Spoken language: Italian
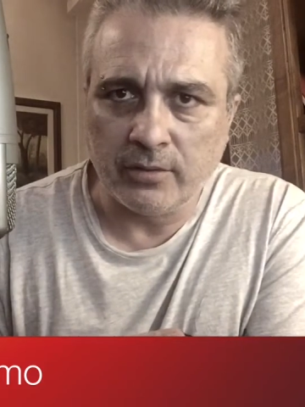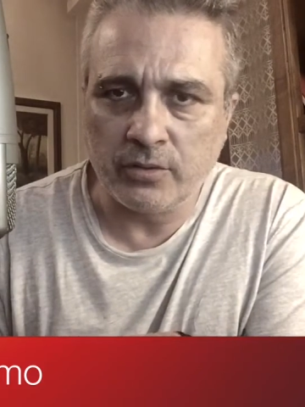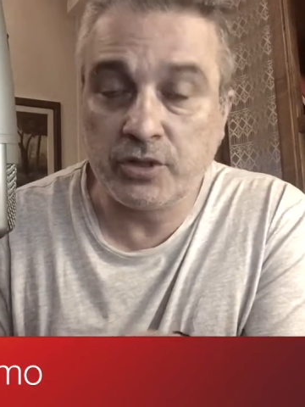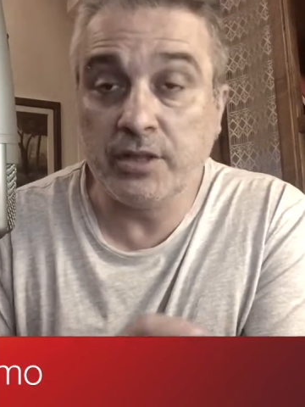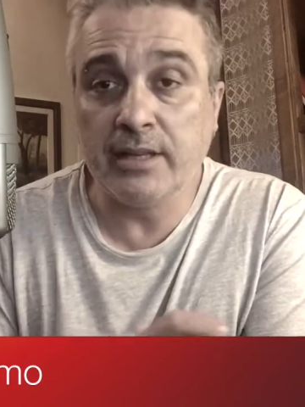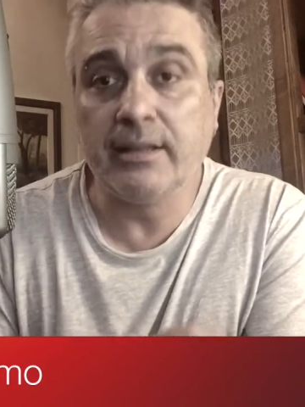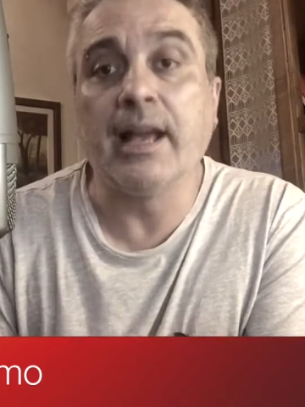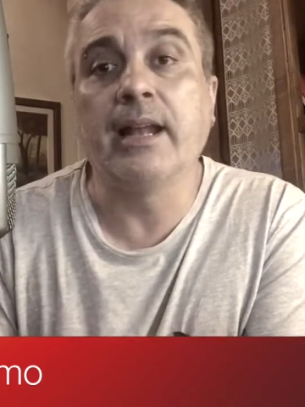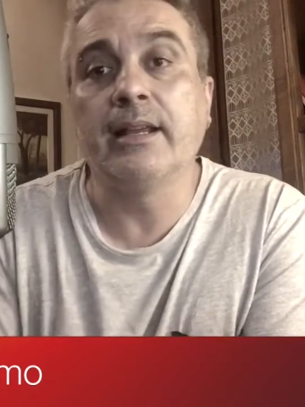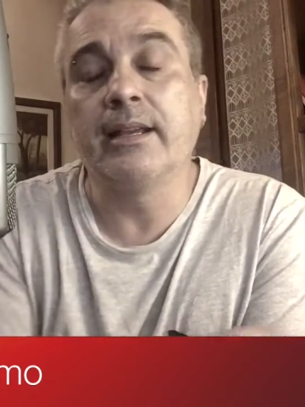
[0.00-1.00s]

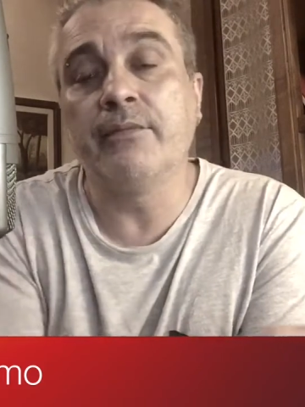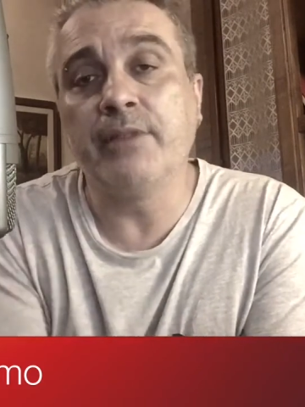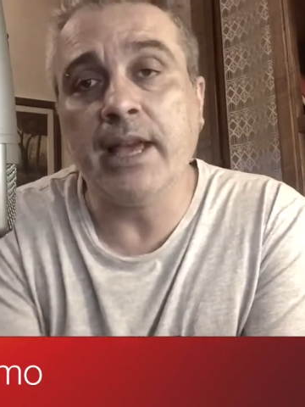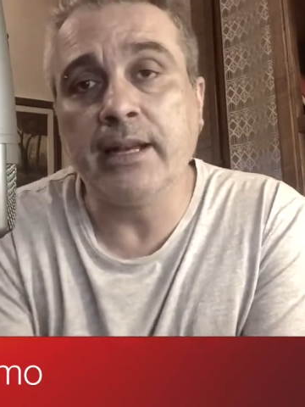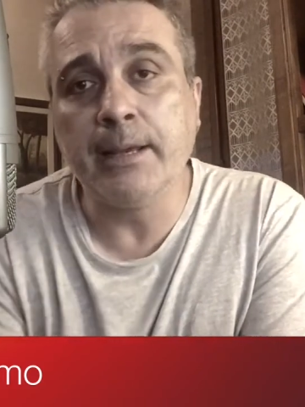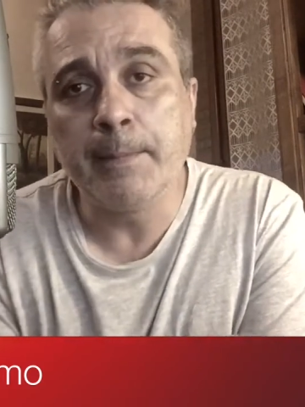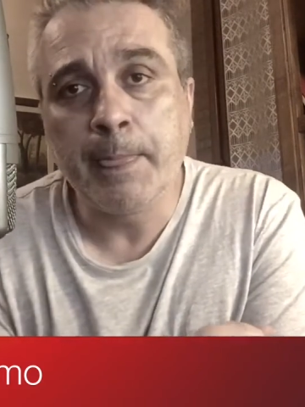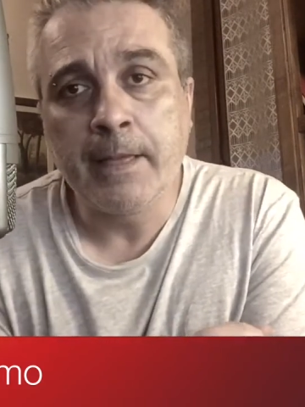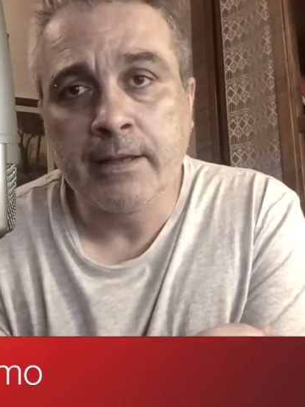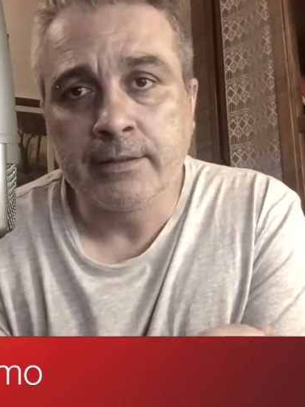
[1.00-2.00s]
occidentale che viene,
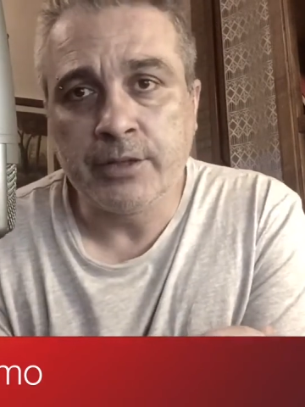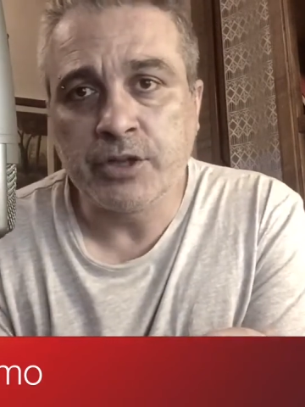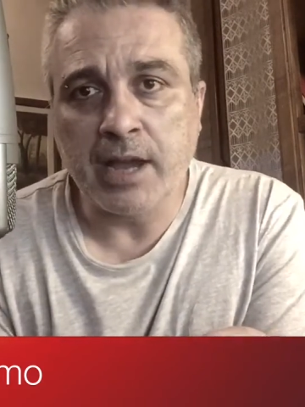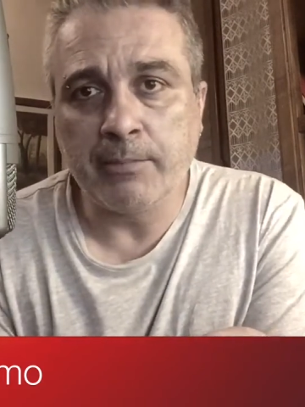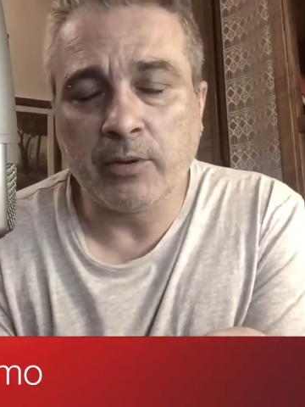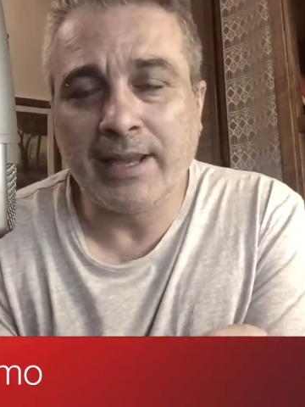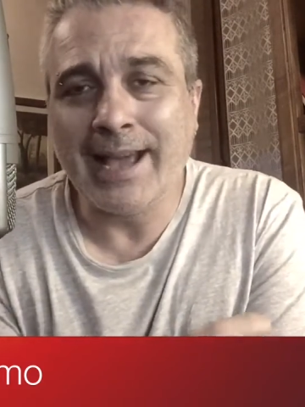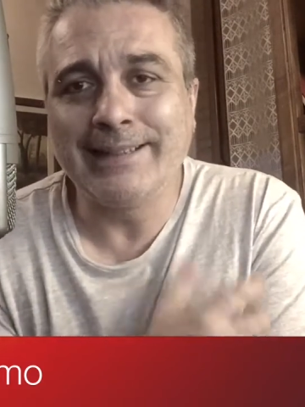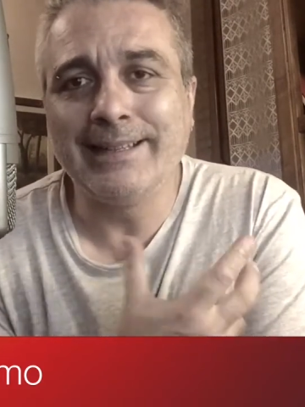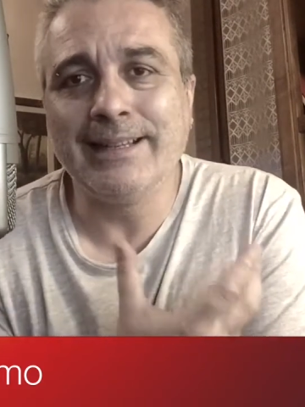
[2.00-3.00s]
diciamo, che
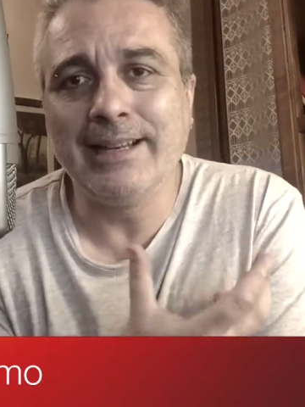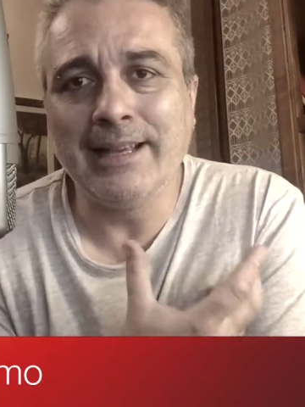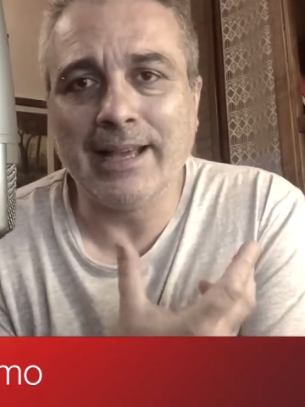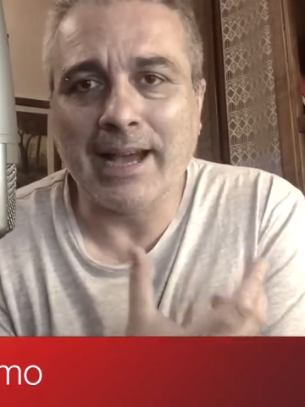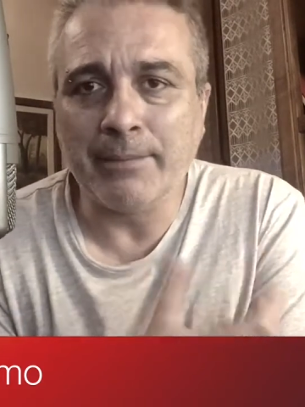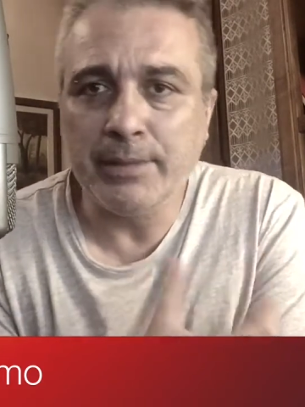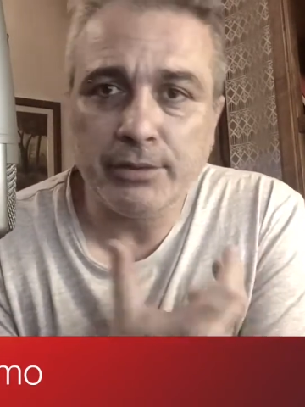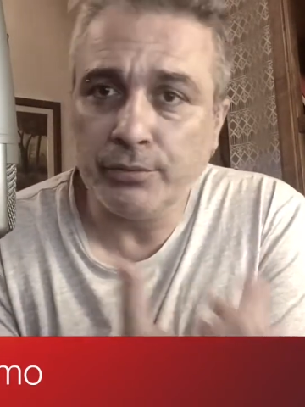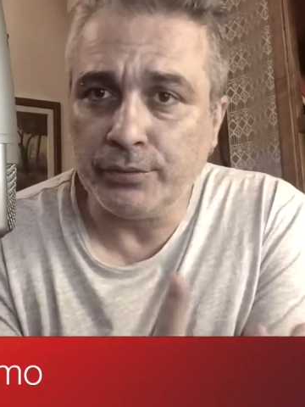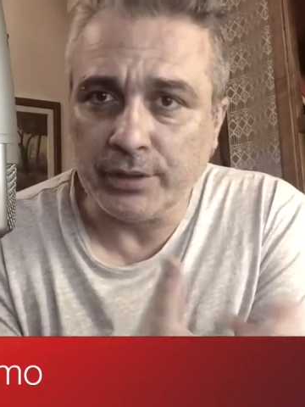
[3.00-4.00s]
ha delle
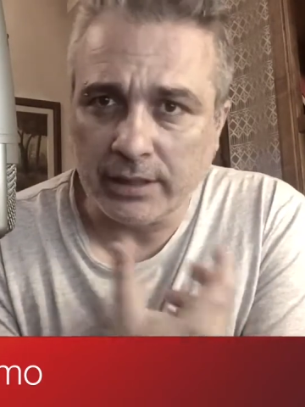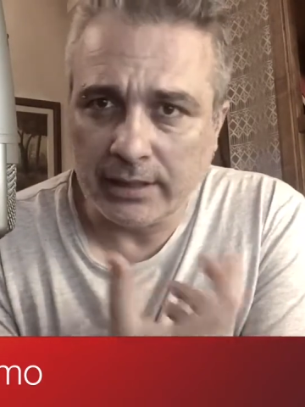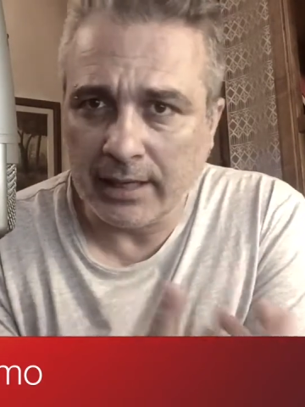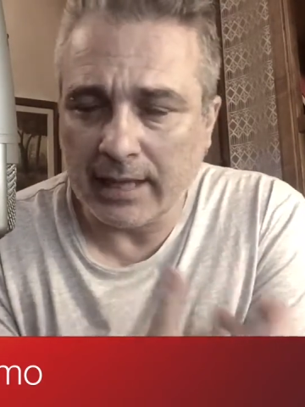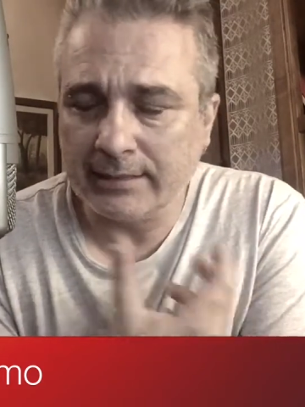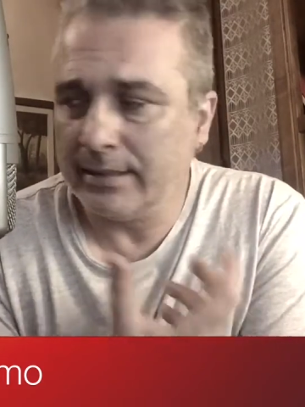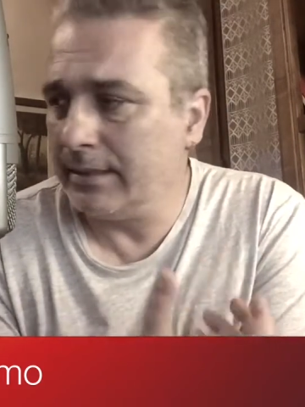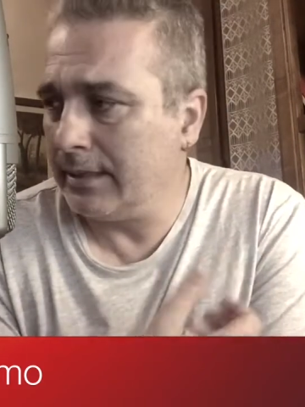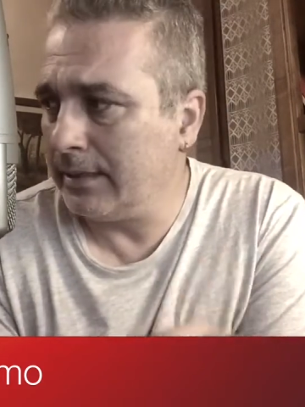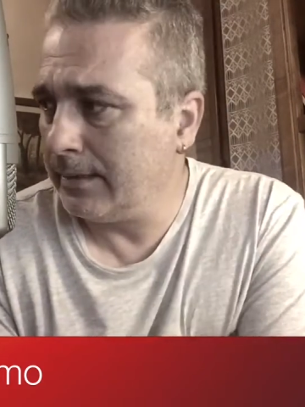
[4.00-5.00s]
abitudini, che ha
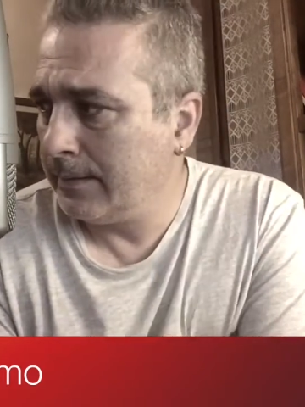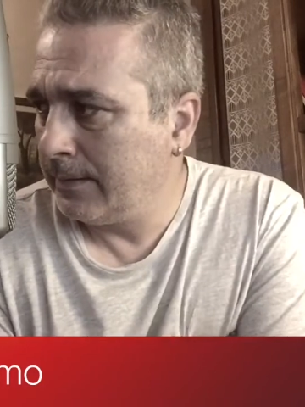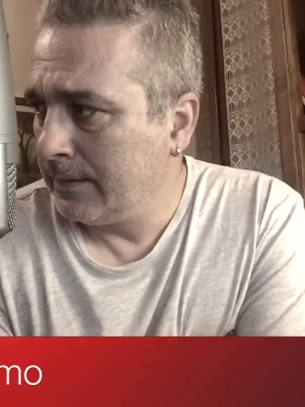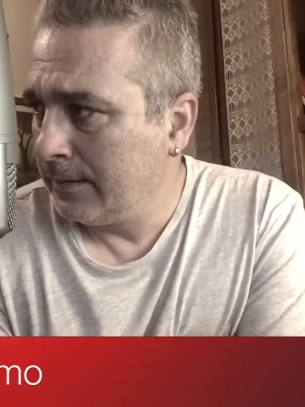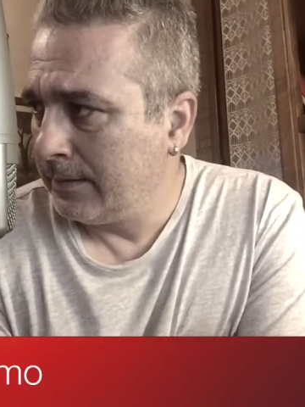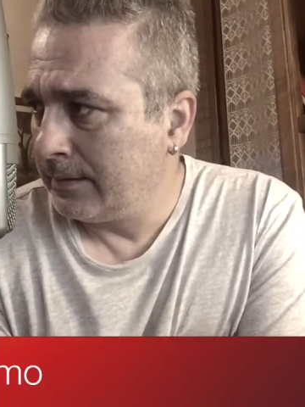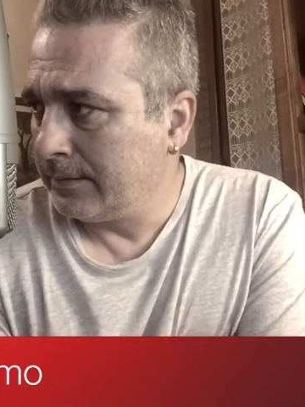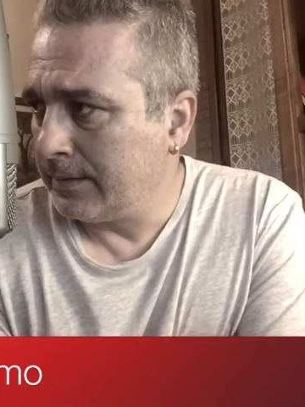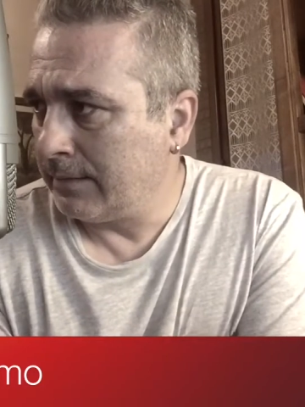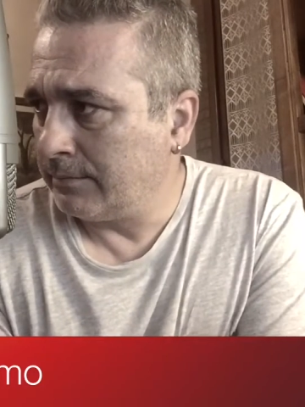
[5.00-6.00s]
delle
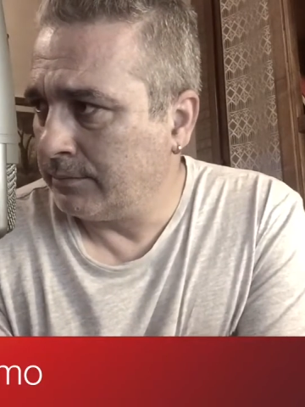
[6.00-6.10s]
de,